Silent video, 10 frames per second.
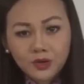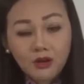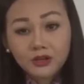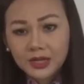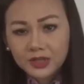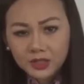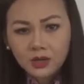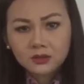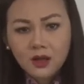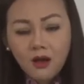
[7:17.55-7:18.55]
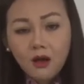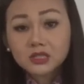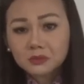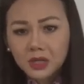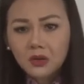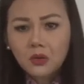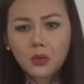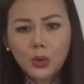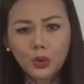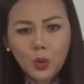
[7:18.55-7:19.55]
họ giành dân, họ chiếm đất của
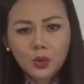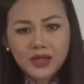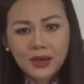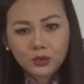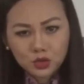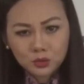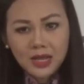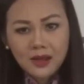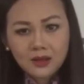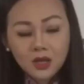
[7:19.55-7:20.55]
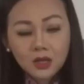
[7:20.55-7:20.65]
quân đội quốc gia của chúng ta.